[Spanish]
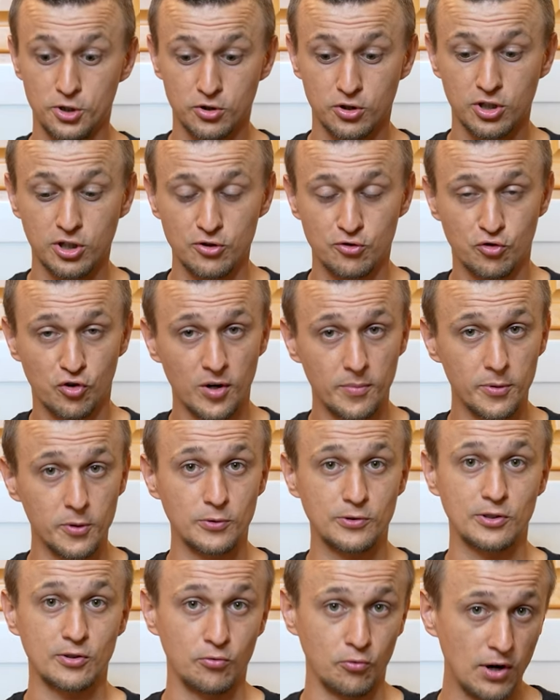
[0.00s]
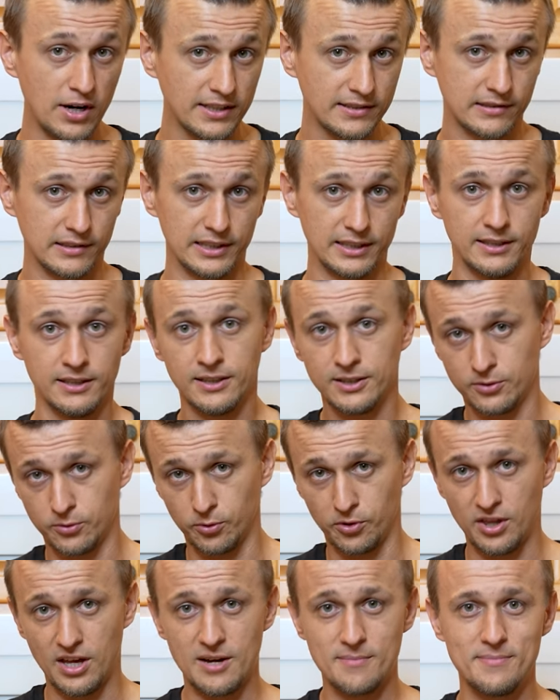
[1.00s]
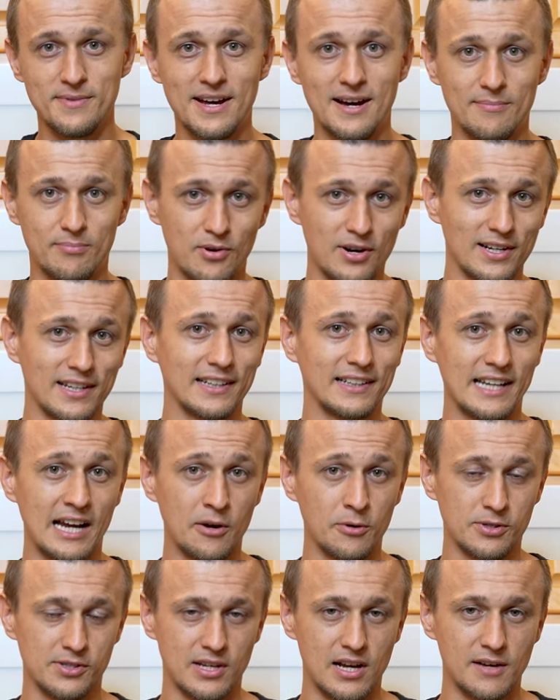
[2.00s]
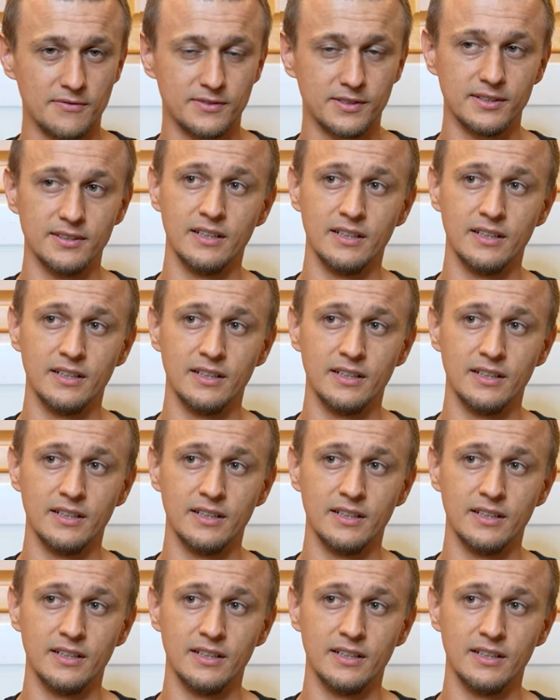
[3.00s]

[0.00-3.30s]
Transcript: que contribuye enormemente a que no se dañen con regularidad.